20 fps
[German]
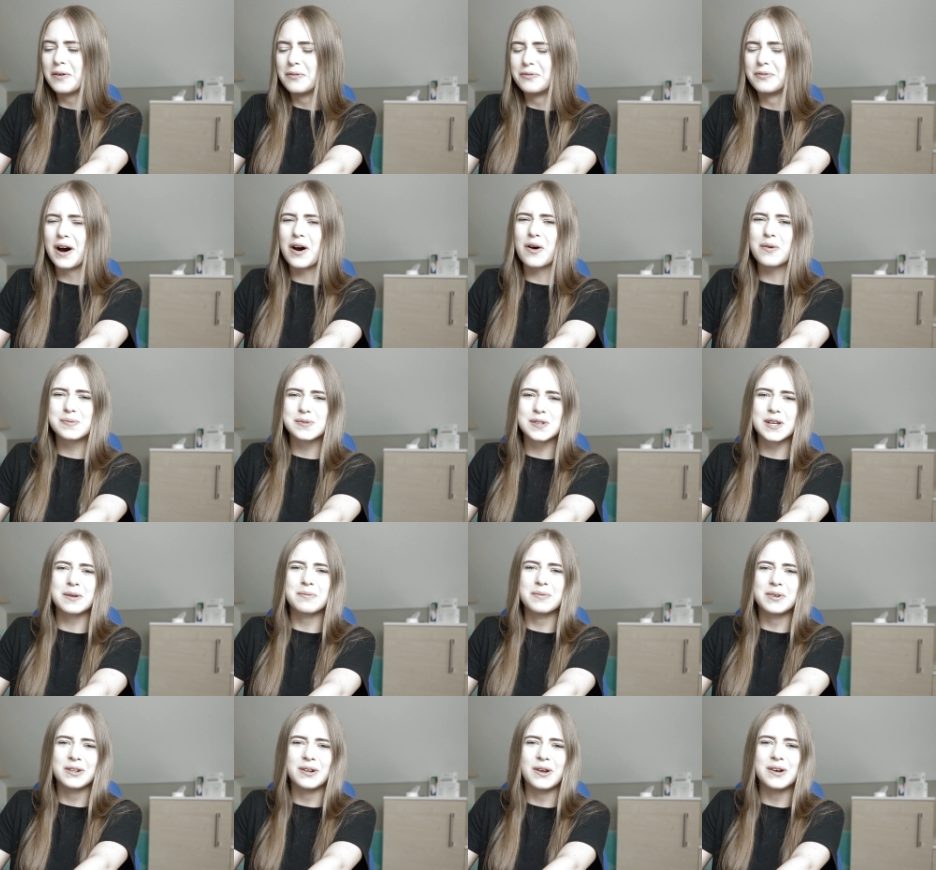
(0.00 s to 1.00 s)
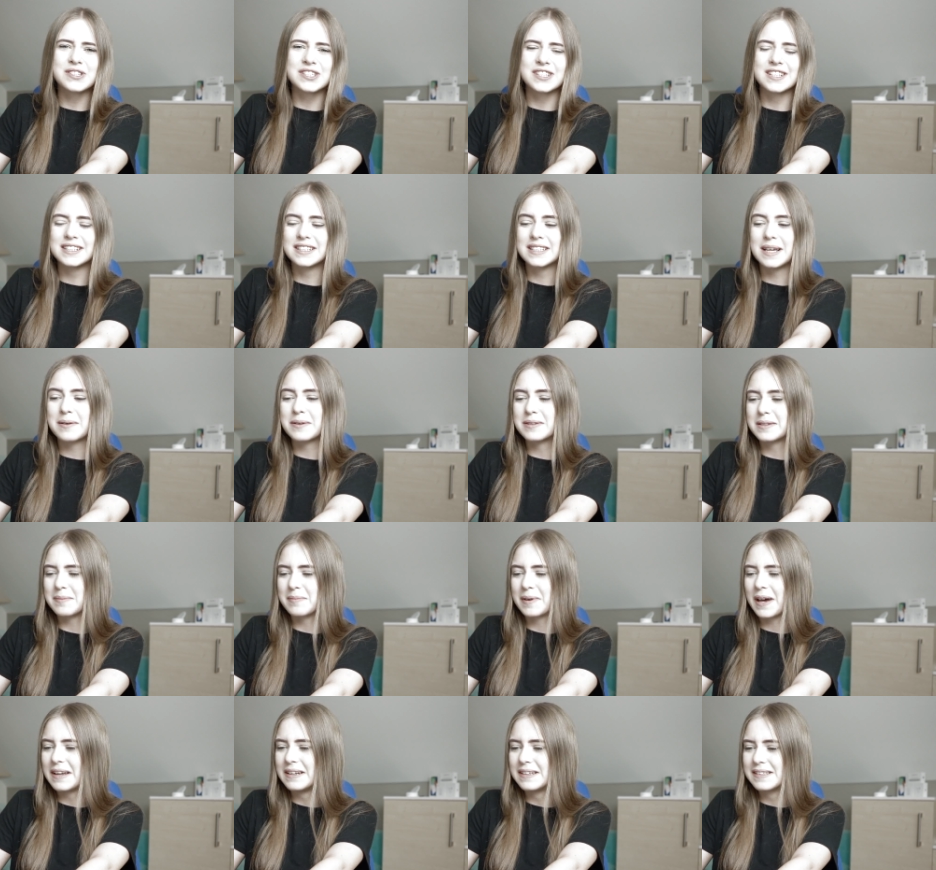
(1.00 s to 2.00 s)
warum soll ich mich löschen? Ich habe ich
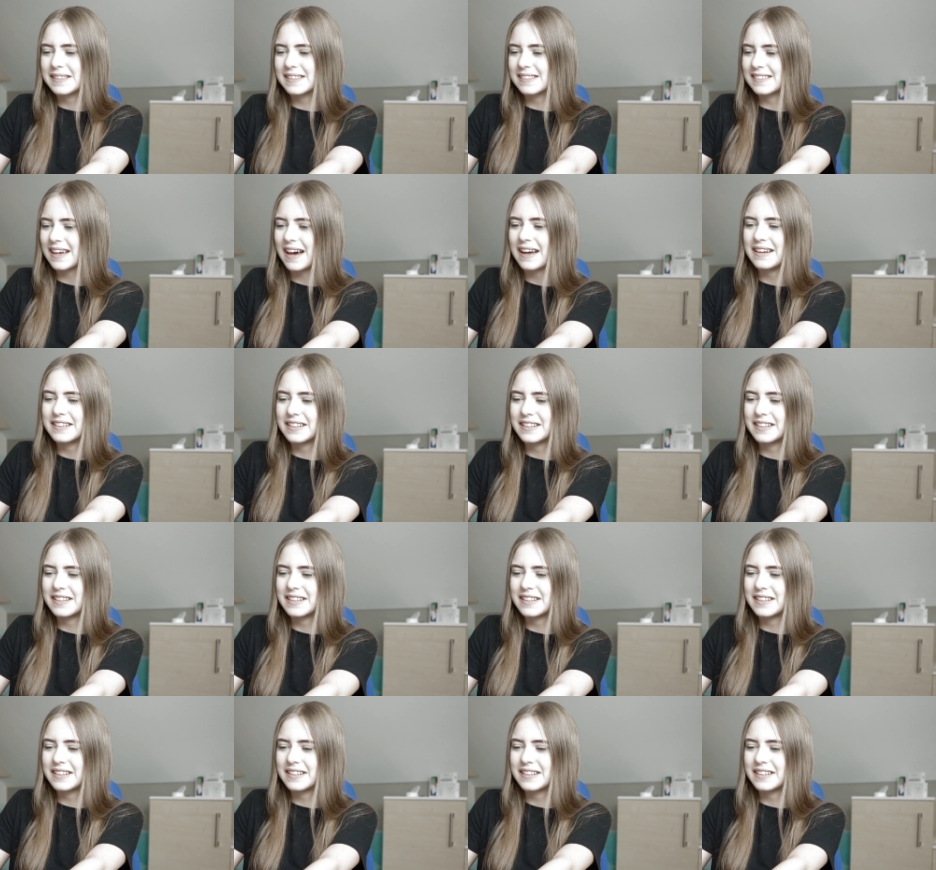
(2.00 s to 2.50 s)
hab gar nichts getan,